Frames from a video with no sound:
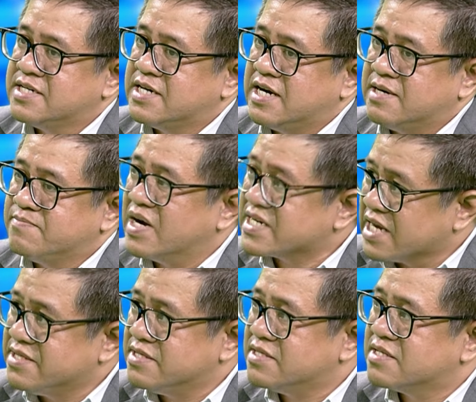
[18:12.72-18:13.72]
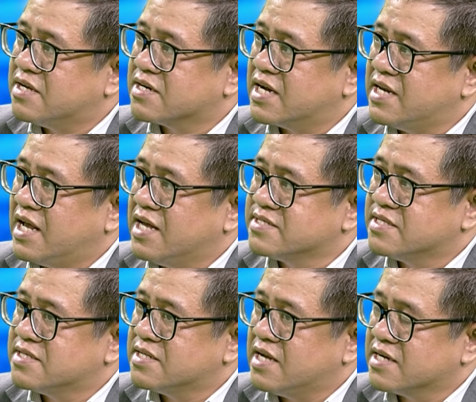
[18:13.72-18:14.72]
À, bất định cho cái nền
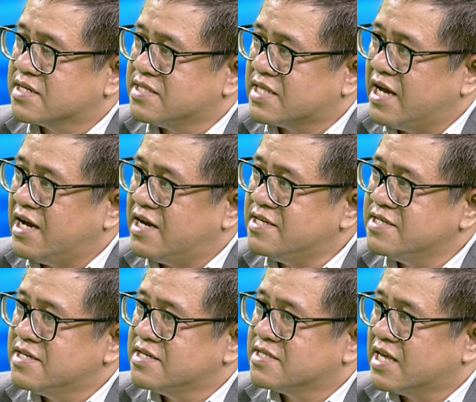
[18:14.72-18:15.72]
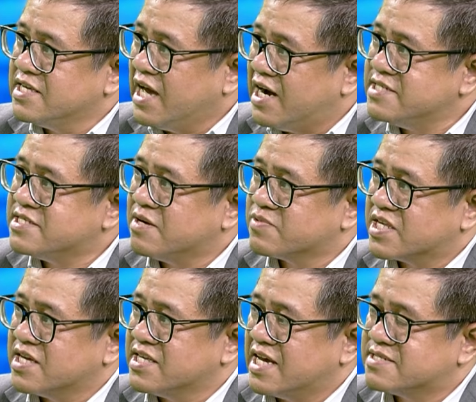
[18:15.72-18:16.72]
à, kinh tế thế giới trong cái
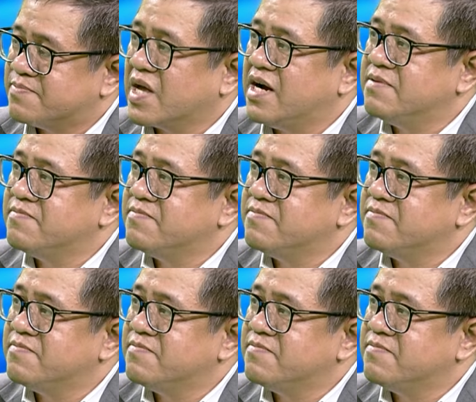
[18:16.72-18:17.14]
thời gian sắp tới